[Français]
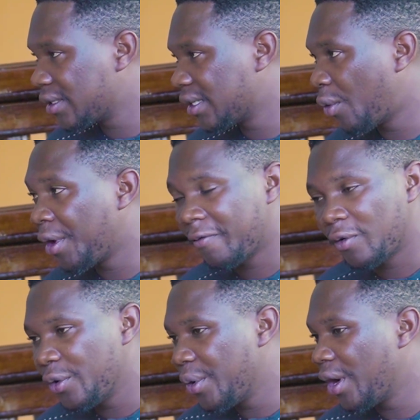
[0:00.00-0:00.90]
RDC ont
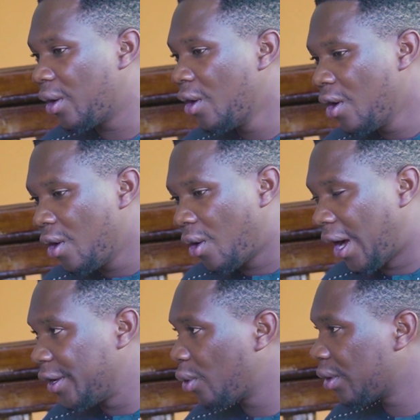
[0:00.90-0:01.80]
évolué euh,
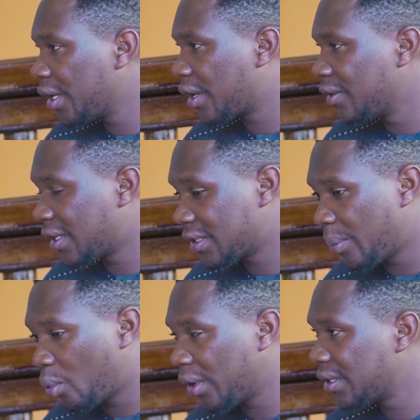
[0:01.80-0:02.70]
en dehors de
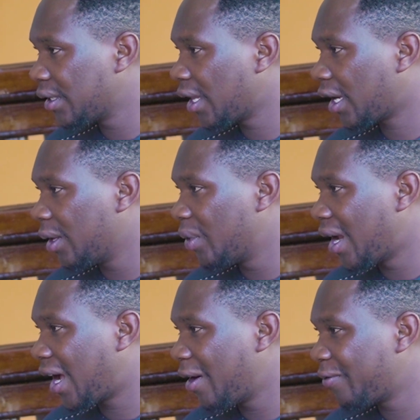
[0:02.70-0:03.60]
Kinshasa pour les interclubs de
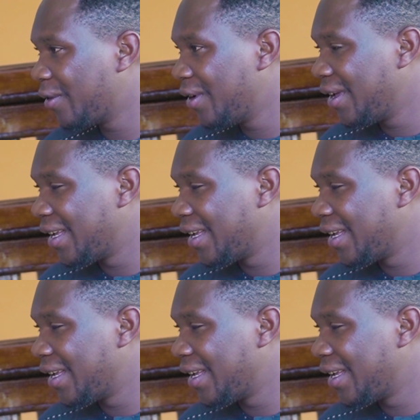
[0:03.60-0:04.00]
la CAF.